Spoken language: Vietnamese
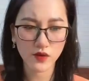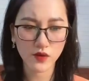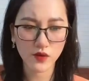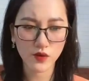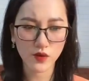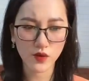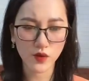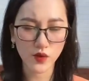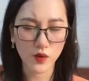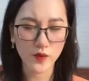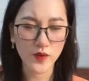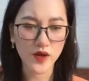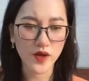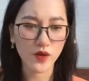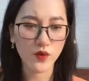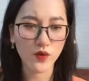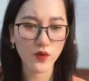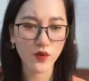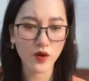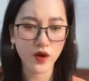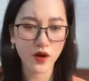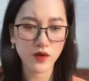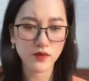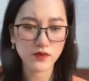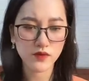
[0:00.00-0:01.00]
Cô có bị ngu
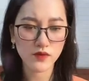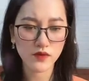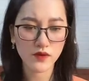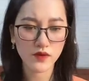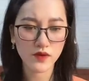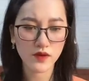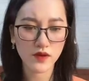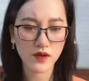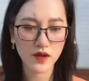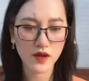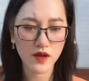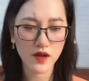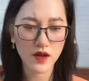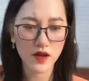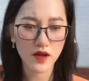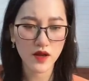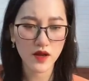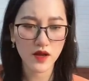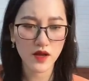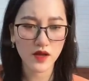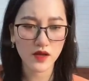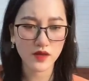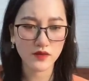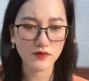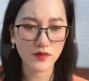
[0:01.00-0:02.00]
không
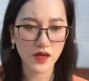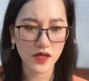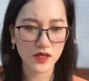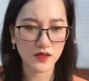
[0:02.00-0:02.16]
Mạc